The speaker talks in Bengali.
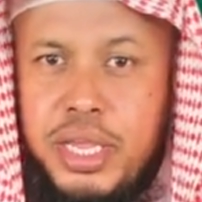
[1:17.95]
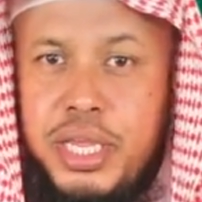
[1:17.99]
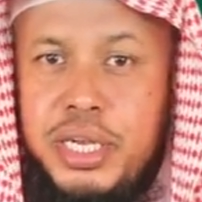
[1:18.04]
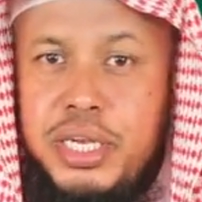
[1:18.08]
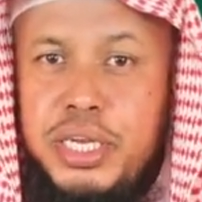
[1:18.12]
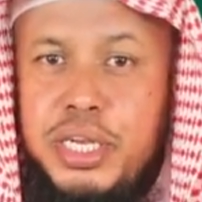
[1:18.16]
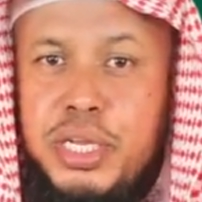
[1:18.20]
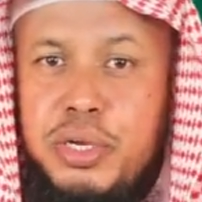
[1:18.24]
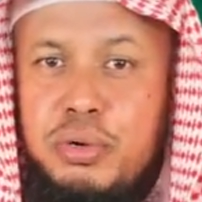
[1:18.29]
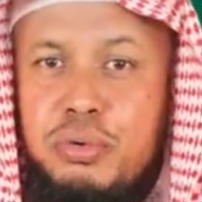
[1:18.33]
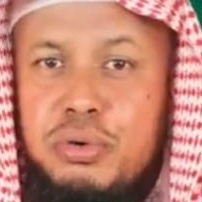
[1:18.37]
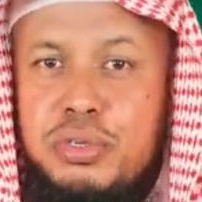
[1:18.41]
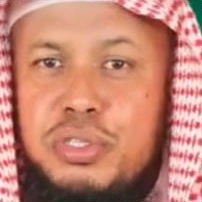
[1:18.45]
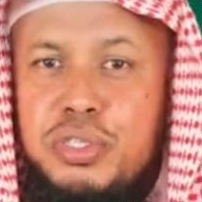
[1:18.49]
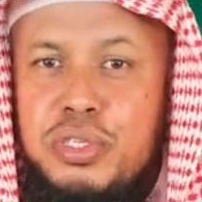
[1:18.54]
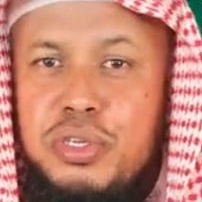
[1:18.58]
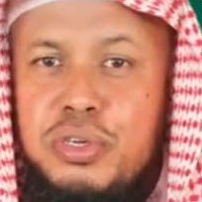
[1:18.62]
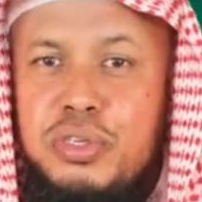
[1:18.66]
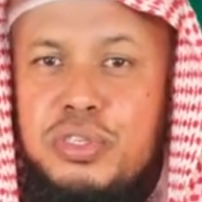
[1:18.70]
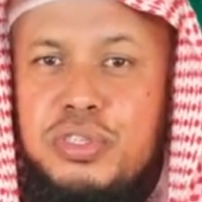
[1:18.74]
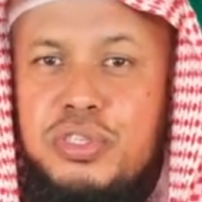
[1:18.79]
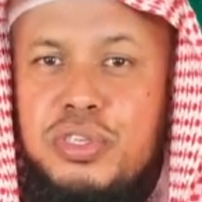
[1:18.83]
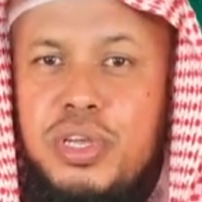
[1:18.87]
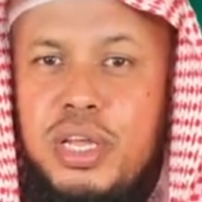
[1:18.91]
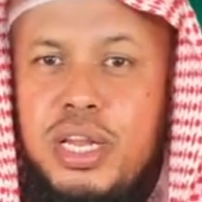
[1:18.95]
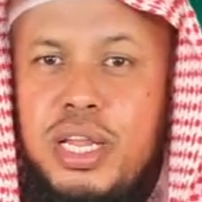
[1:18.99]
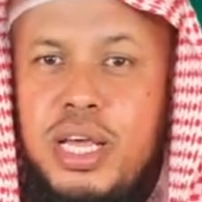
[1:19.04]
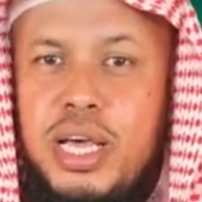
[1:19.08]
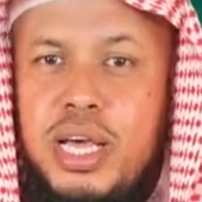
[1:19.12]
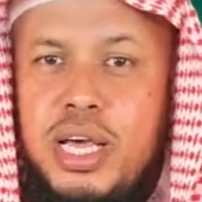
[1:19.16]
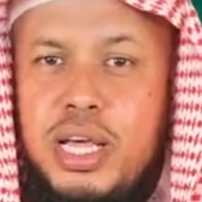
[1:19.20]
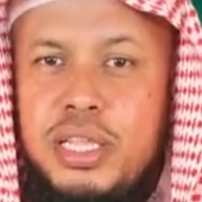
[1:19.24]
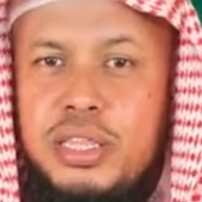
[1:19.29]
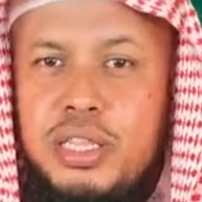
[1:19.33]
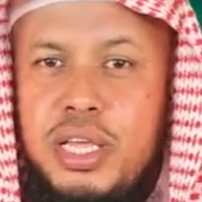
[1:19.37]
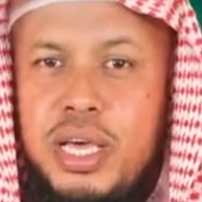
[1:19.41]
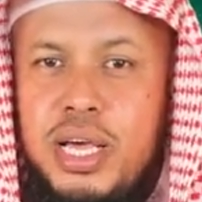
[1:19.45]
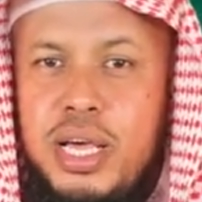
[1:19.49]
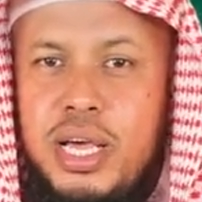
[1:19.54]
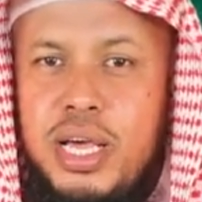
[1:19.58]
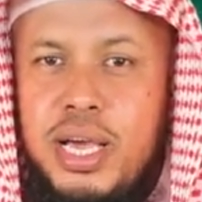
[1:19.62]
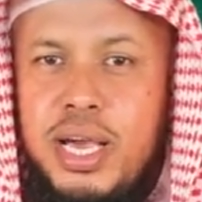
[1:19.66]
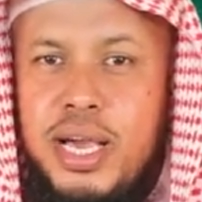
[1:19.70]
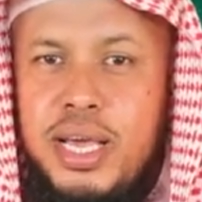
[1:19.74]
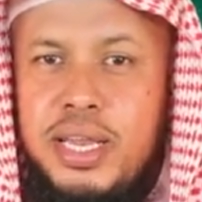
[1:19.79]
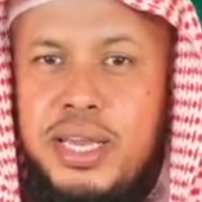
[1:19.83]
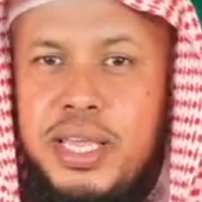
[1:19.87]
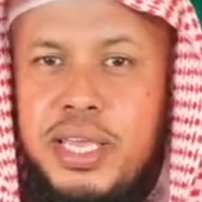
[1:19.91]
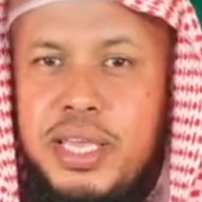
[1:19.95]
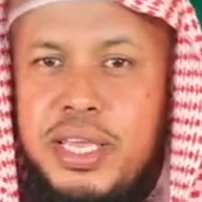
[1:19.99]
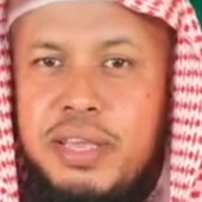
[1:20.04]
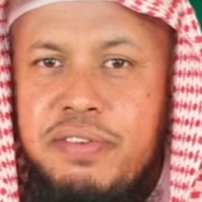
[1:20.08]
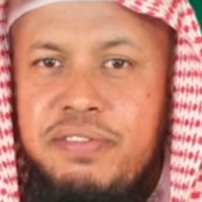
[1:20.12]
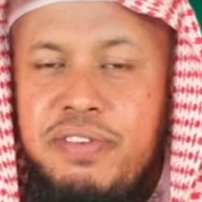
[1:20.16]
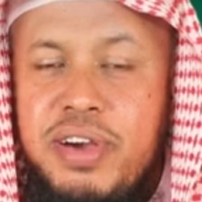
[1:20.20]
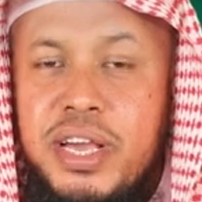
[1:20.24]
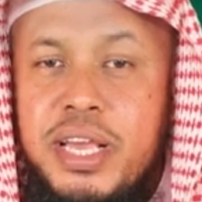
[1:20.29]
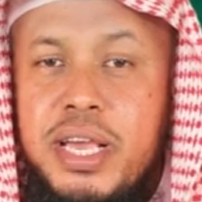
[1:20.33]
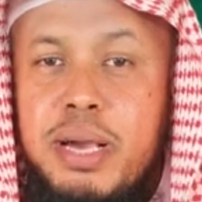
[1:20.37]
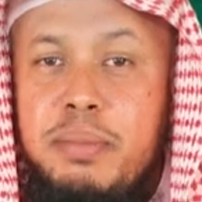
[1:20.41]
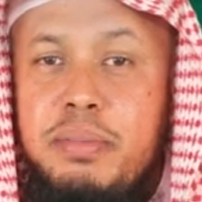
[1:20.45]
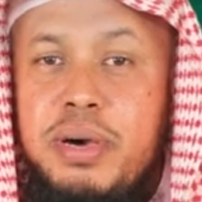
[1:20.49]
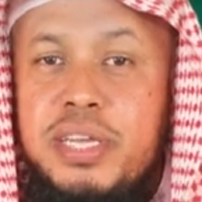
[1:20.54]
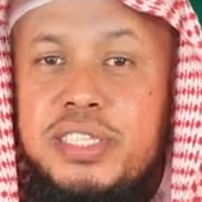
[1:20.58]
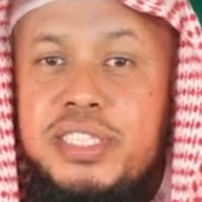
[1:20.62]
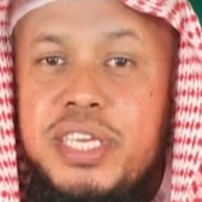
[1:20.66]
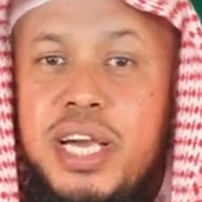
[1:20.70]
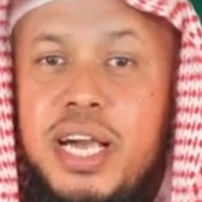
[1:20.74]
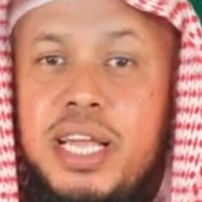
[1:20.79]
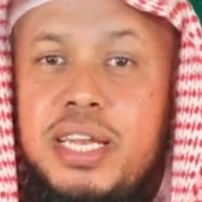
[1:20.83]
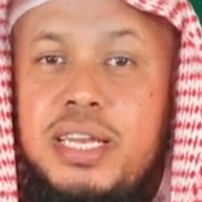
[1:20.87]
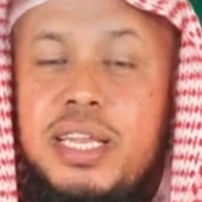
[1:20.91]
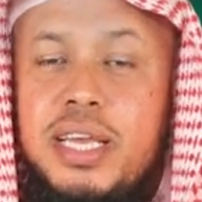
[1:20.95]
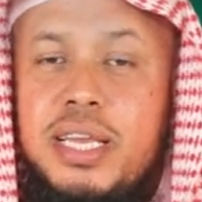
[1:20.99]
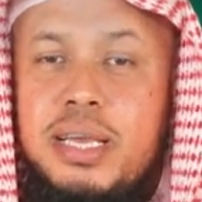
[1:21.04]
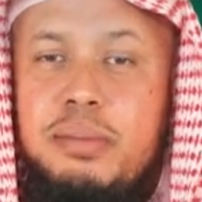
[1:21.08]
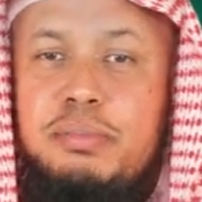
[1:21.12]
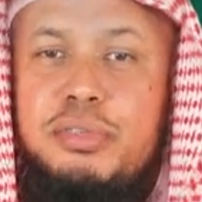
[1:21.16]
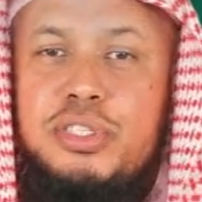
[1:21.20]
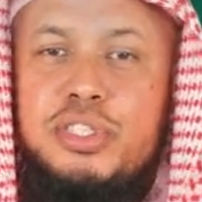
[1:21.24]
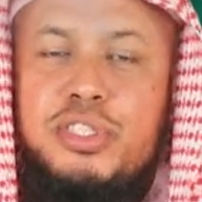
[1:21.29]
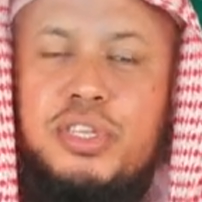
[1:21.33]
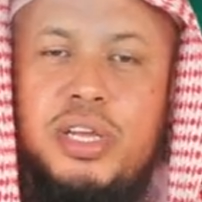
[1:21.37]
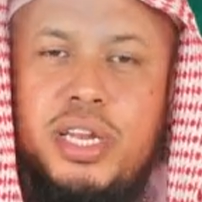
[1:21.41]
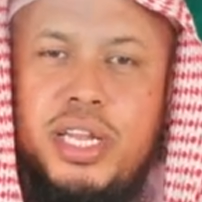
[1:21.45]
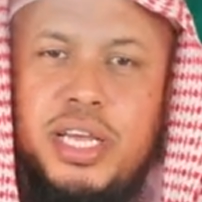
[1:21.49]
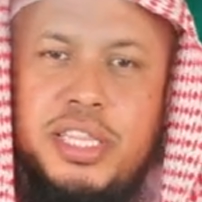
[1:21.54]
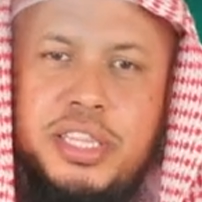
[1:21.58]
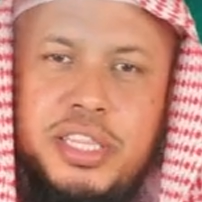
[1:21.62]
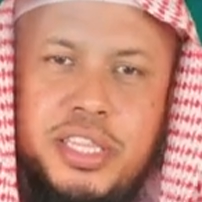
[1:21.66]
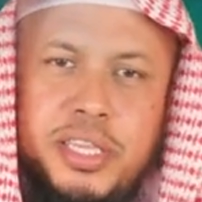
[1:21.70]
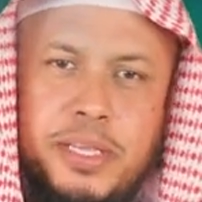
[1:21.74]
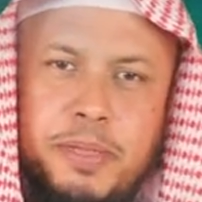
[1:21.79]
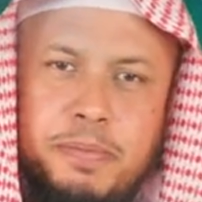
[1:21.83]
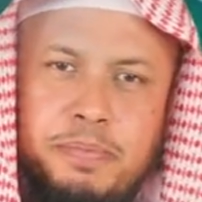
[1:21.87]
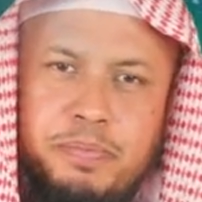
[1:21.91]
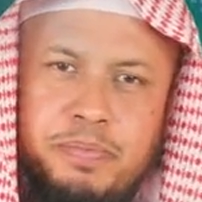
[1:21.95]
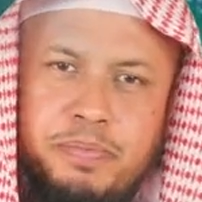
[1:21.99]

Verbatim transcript: ইন্নি উকসির সালাতা আলাইক ফাকামা যে আল্লাহ কামিন সালাতি